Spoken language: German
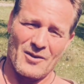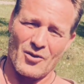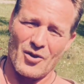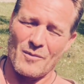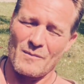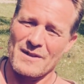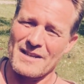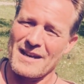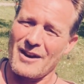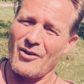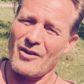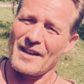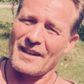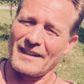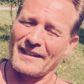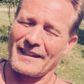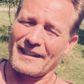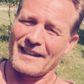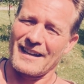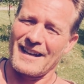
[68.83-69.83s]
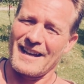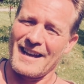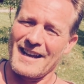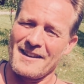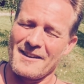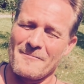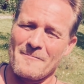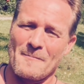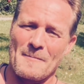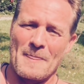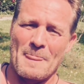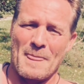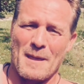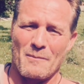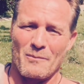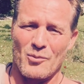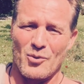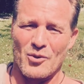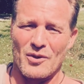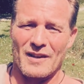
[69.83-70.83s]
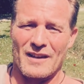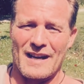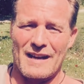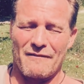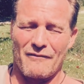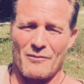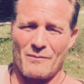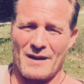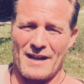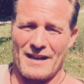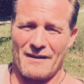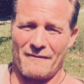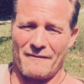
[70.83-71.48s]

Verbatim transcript: komme ich auch an einen kleinen, Bücherei vorbei